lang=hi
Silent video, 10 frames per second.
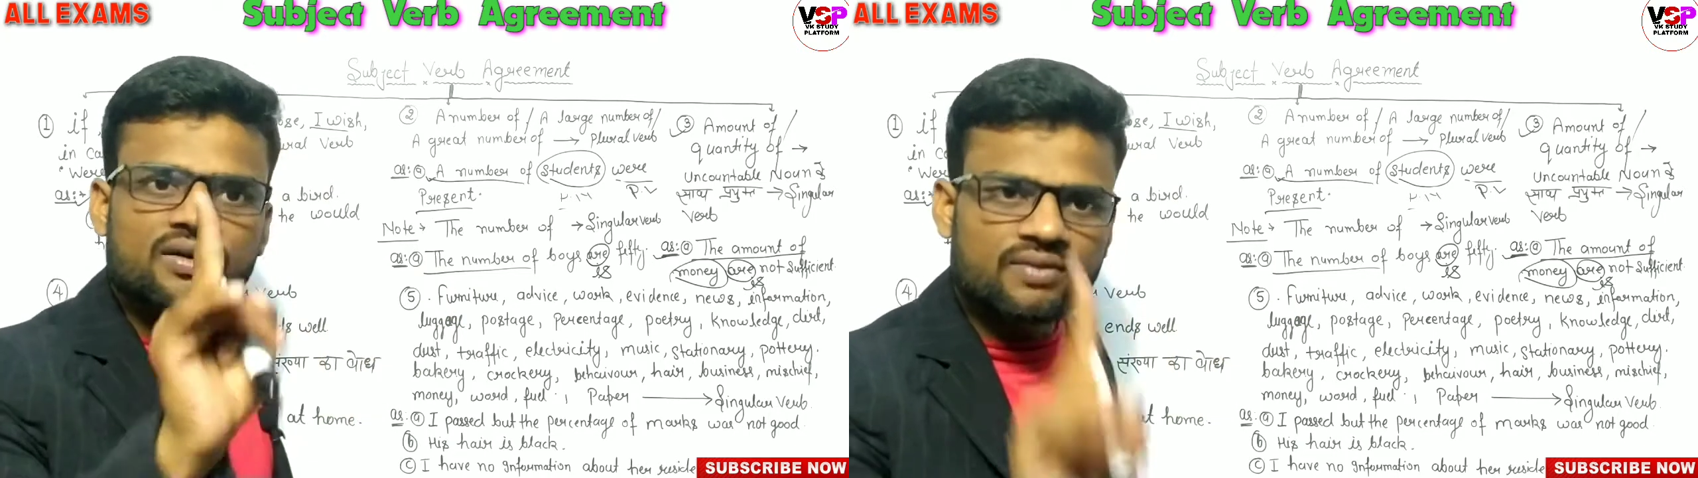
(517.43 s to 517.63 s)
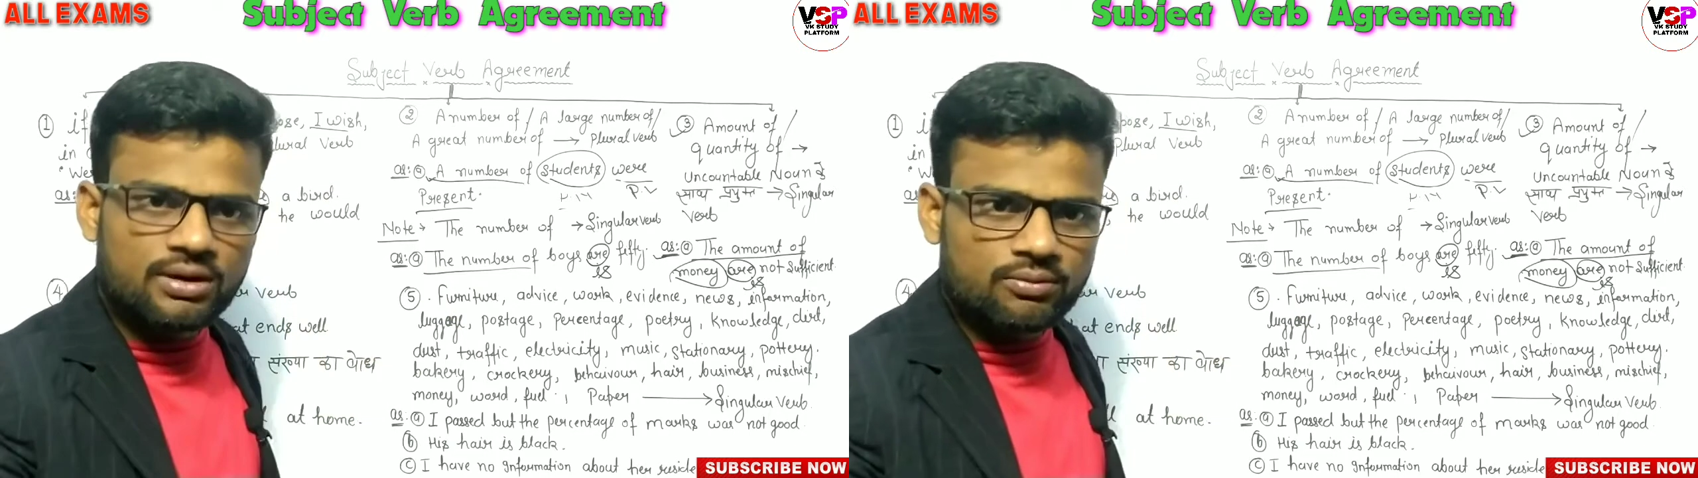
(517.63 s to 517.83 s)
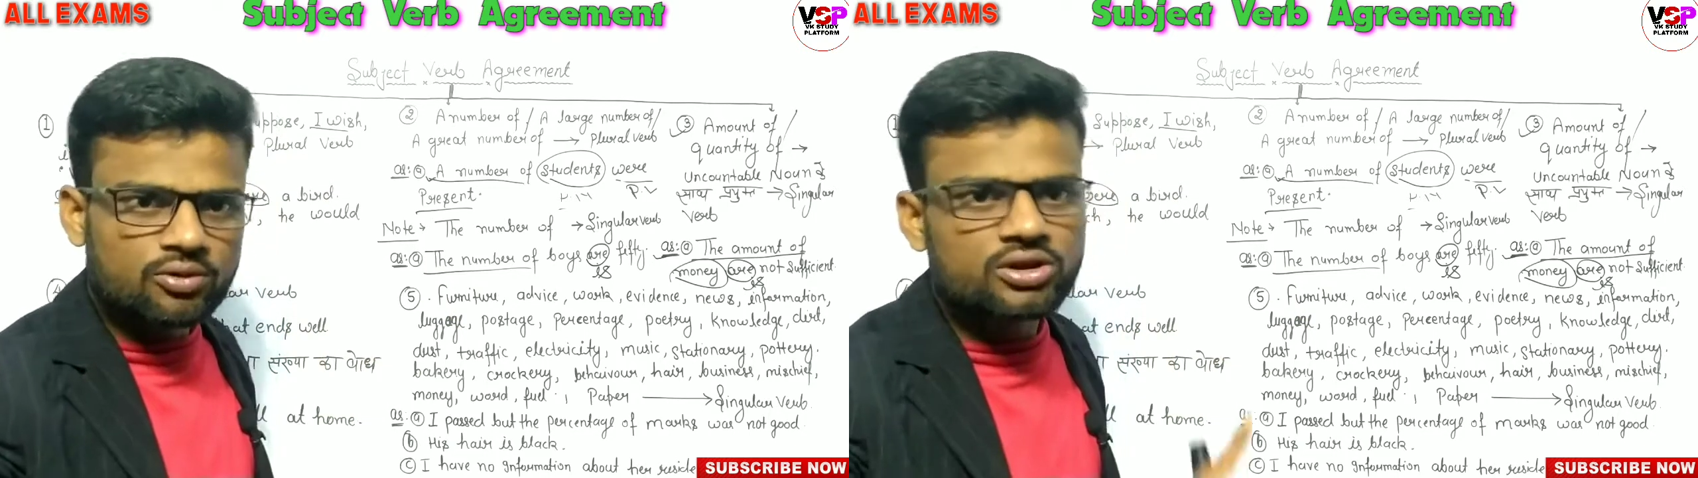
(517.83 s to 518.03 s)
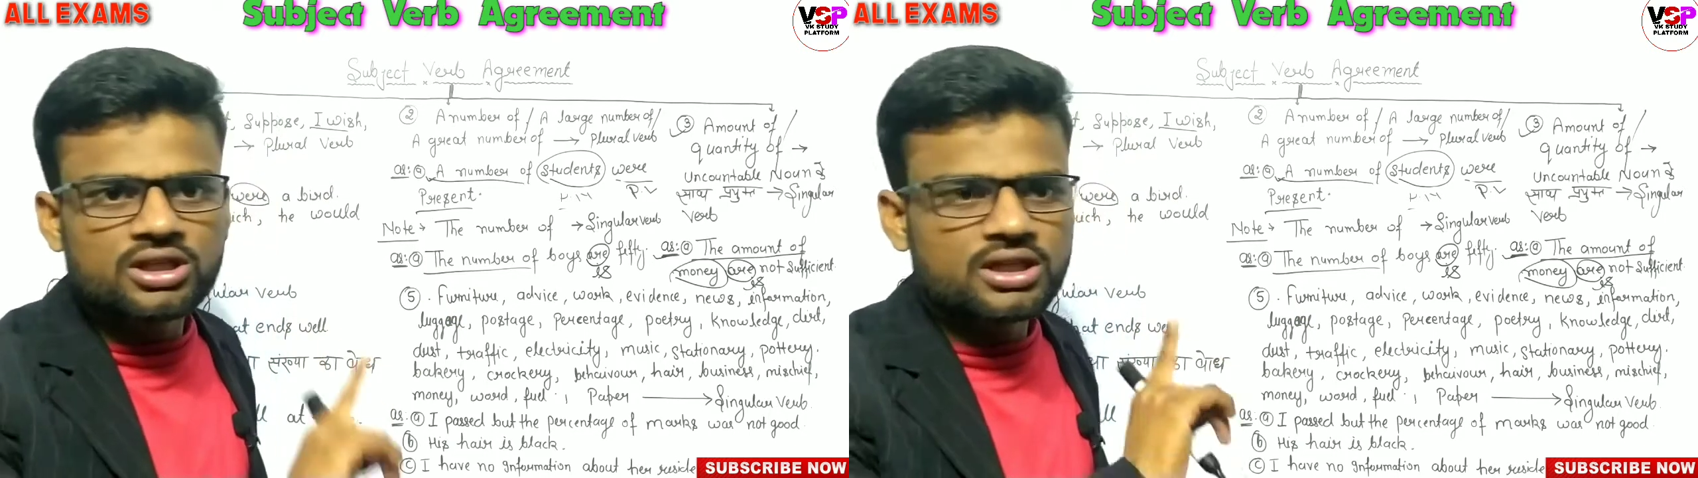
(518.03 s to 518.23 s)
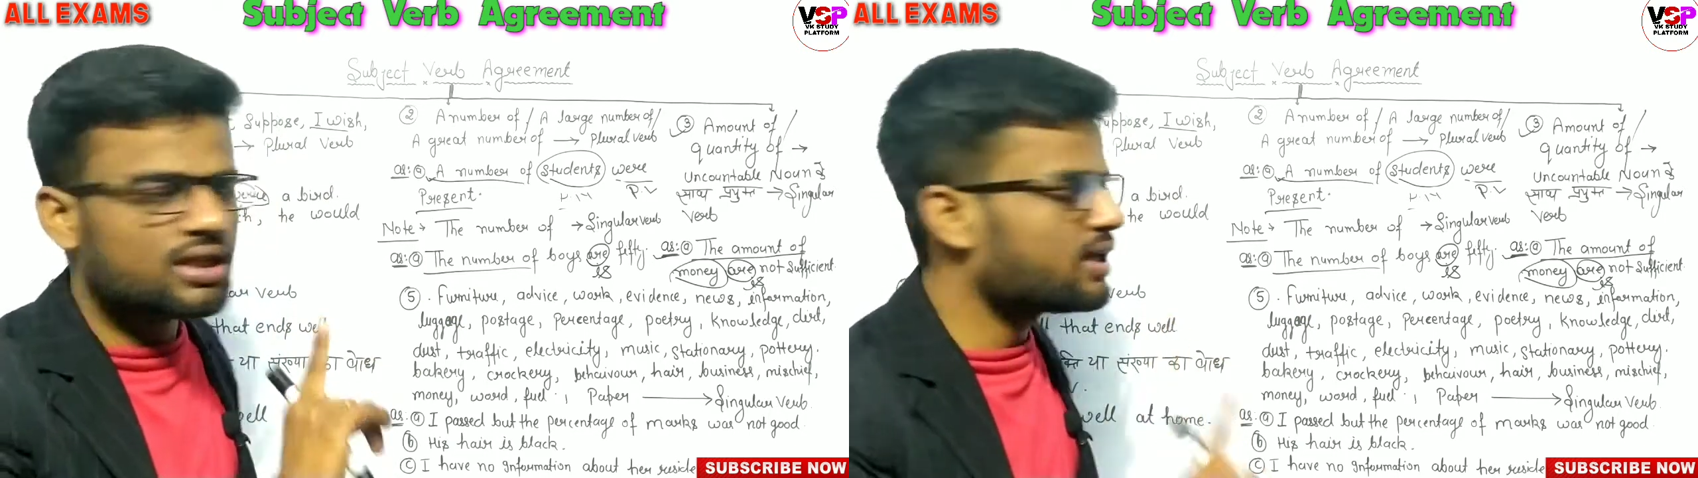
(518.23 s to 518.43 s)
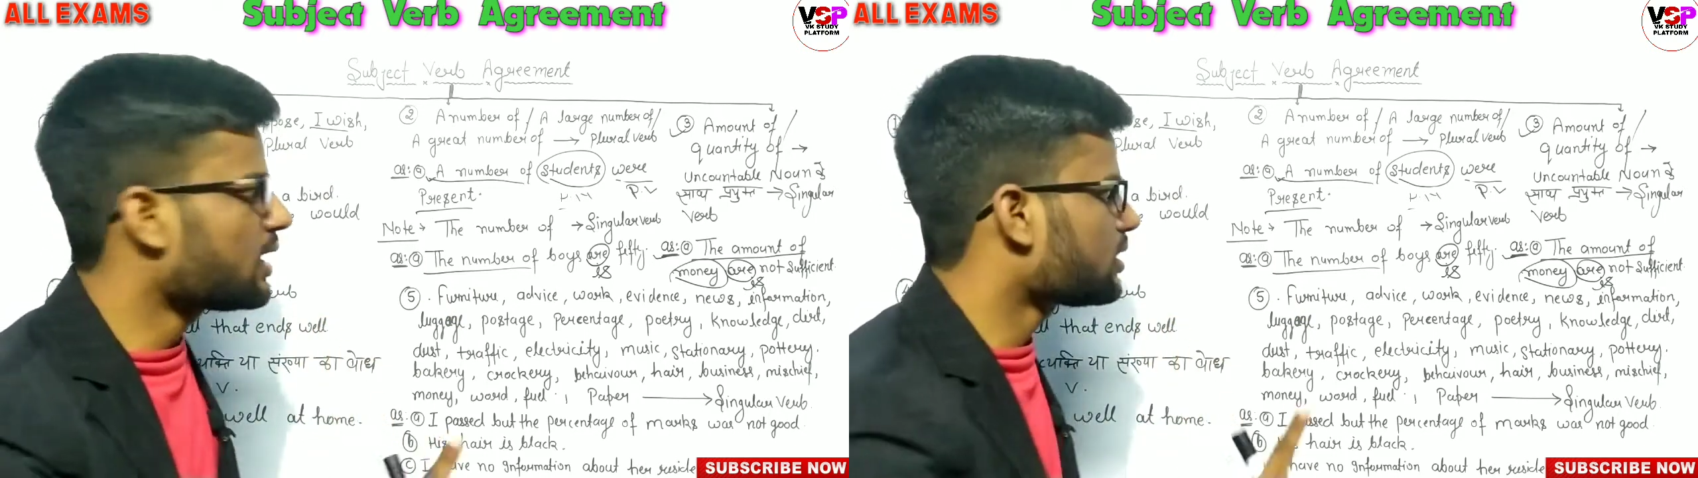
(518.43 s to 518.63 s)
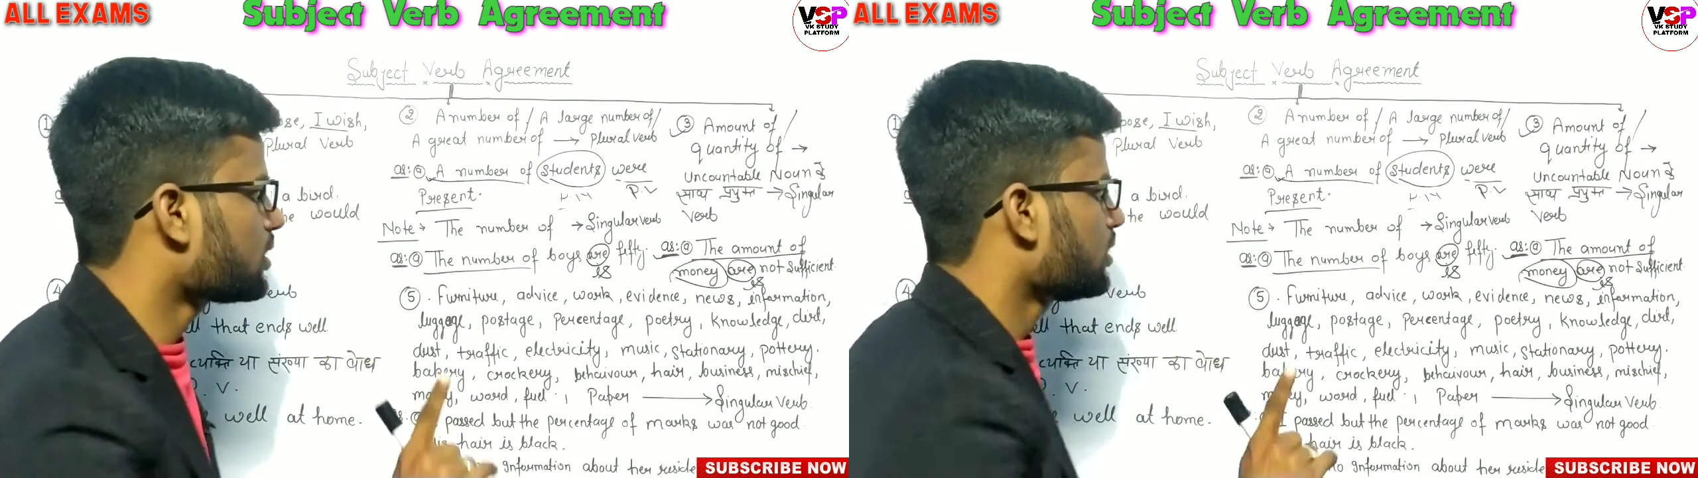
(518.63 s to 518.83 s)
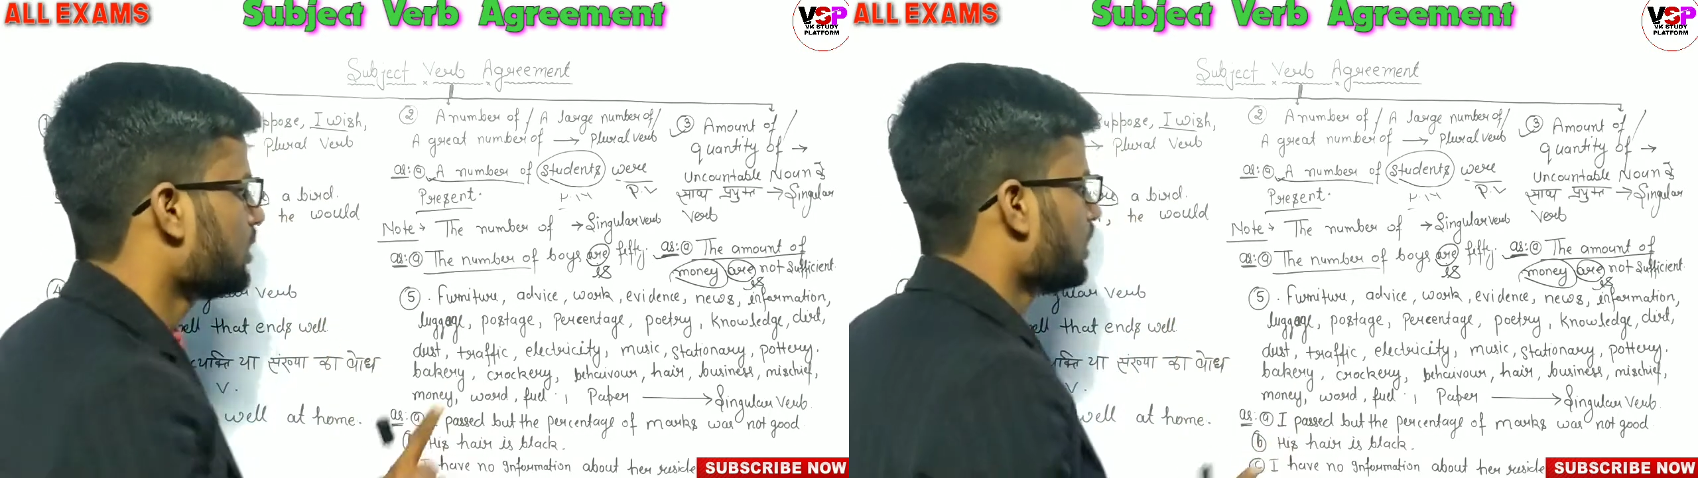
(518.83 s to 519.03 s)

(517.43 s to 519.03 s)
कन्फर्म कोई दिक्कत नहीं आता